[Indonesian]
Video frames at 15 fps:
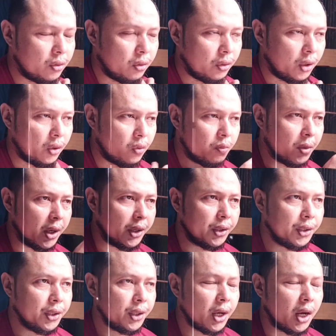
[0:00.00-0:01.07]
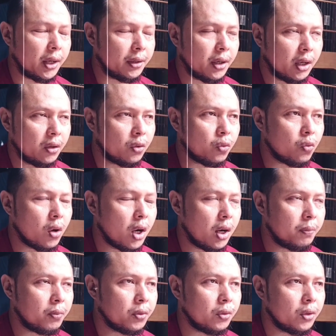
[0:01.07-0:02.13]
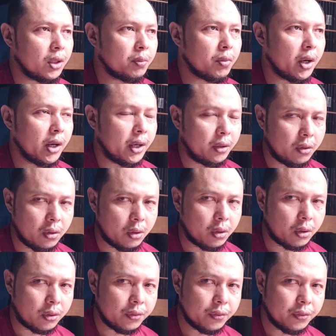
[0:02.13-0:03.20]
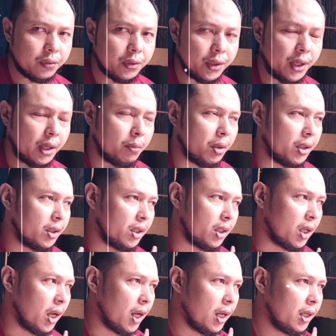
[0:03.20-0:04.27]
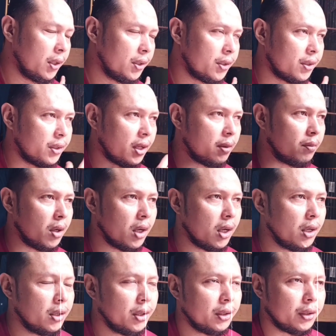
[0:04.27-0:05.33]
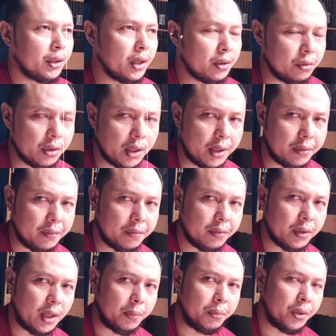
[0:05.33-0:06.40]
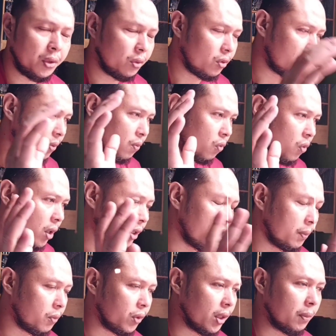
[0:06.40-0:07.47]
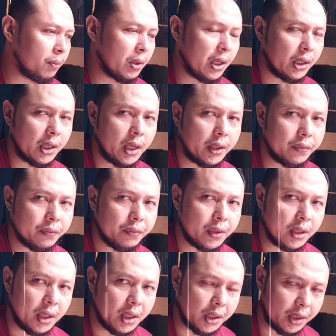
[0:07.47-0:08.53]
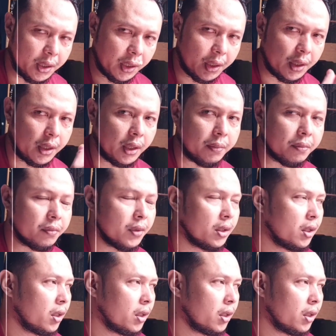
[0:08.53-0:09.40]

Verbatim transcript: stok di rumah ini ada 25 ekor gen B3 sama gen hutan. Tapi itu semuanya punya pelanggan, tinggal kita kirim.